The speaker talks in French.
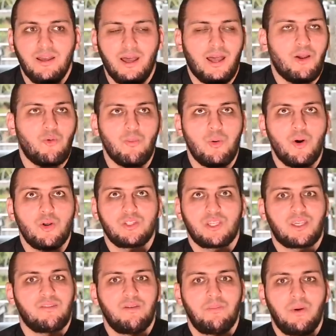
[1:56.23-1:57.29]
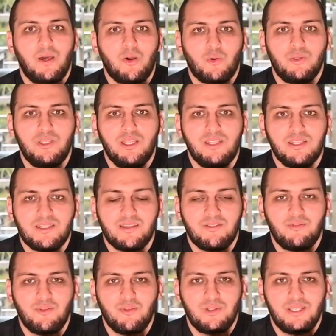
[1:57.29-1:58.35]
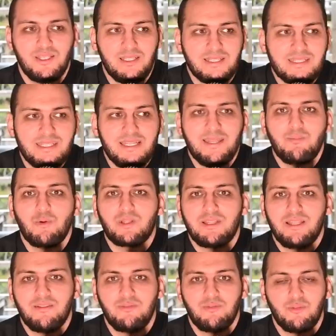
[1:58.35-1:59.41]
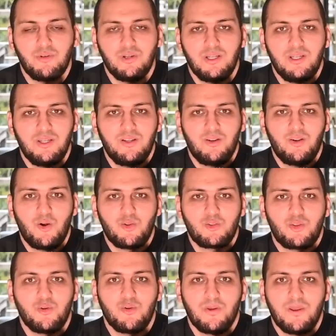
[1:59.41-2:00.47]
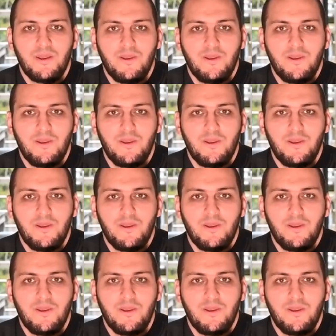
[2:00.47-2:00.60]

à comprendre, j'arrivais pas à relier les infos, les, éléments de l'info euh, entre eux.